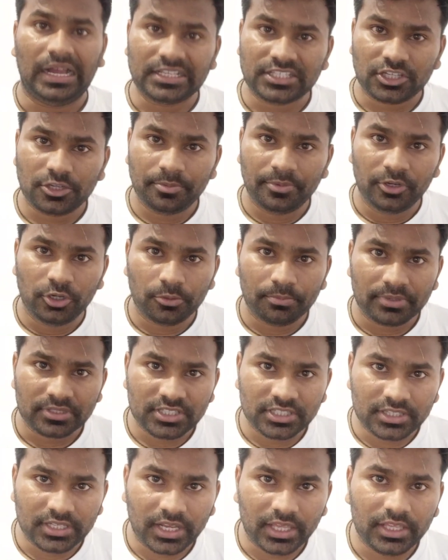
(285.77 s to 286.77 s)
आज की वीडियो में
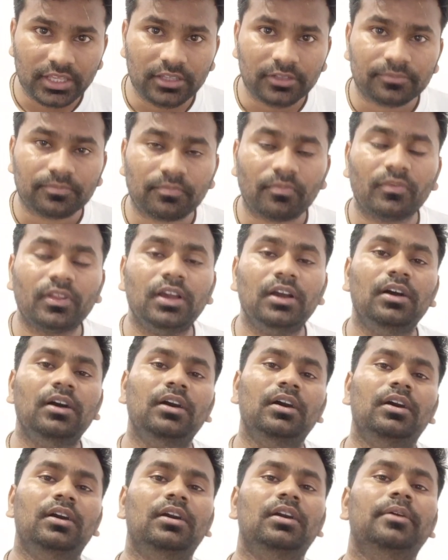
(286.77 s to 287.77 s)
बस इतना ही
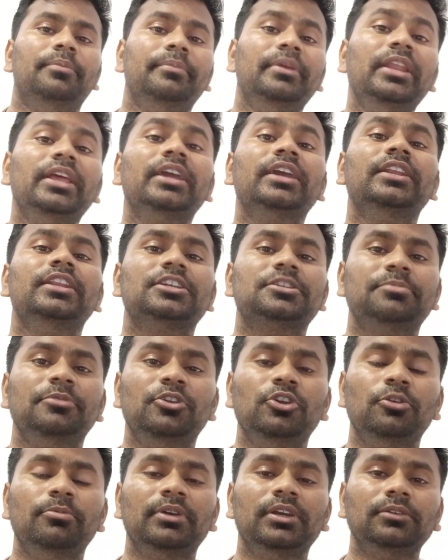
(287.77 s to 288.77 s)
आ, मिलेंगे नेक्स्ट
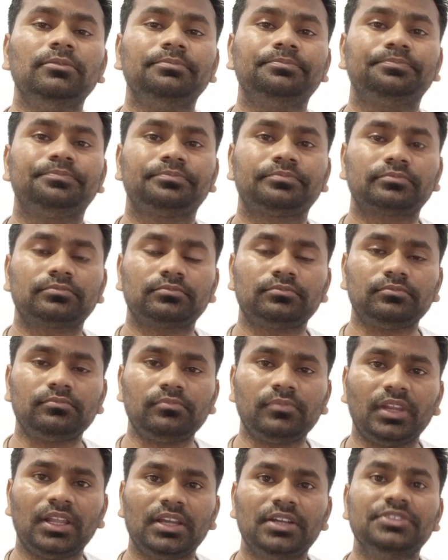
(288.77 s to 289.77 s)
वीडियो में
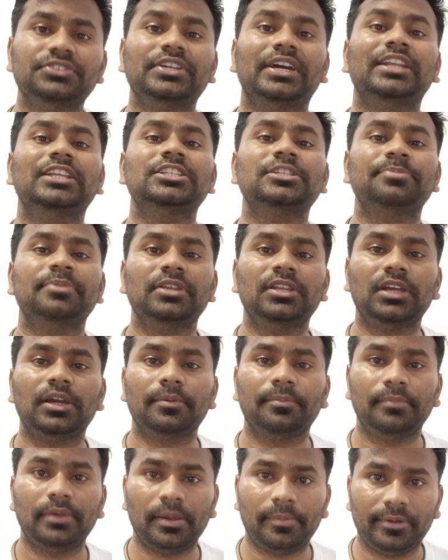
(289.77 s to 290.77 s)
जाने से पहले
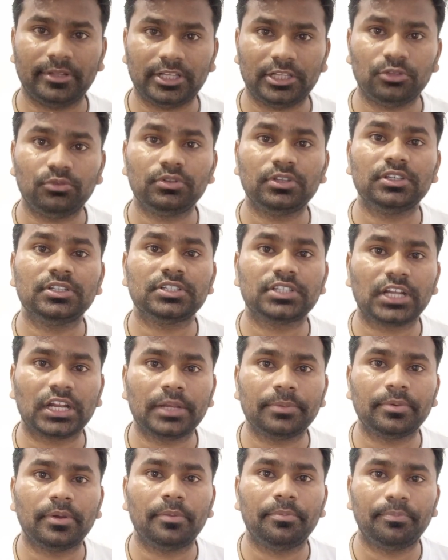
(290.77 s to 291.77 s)
अब मैं बता दूं कि
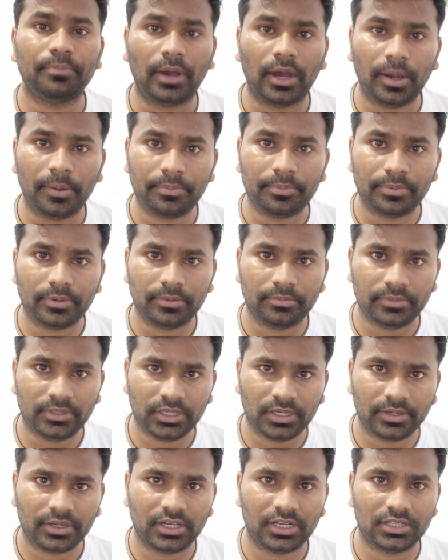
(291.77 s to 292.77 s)
इंस्टाग्राम पे आप, आप
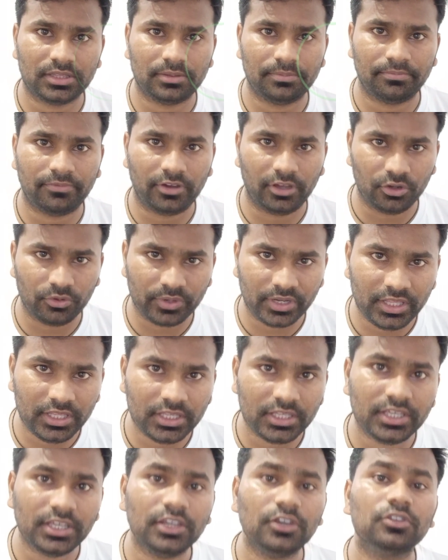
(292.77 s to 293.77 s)
हमें अगर फॉलो
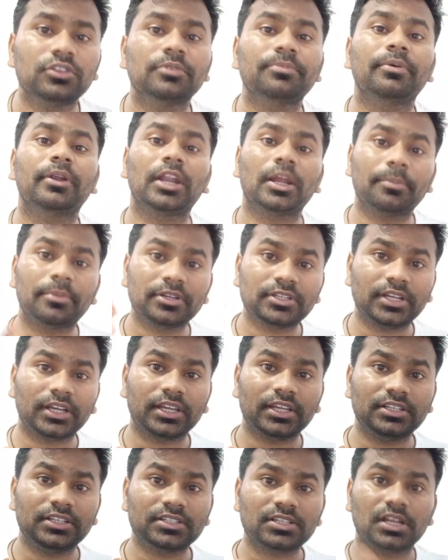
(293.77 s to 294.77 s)
नहीं किए तो फटाफट
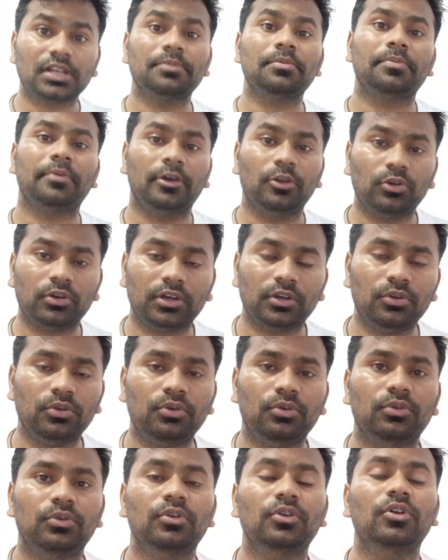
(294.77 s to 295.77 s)
जाके इंस्टाग्राम पे फॉलो कर लो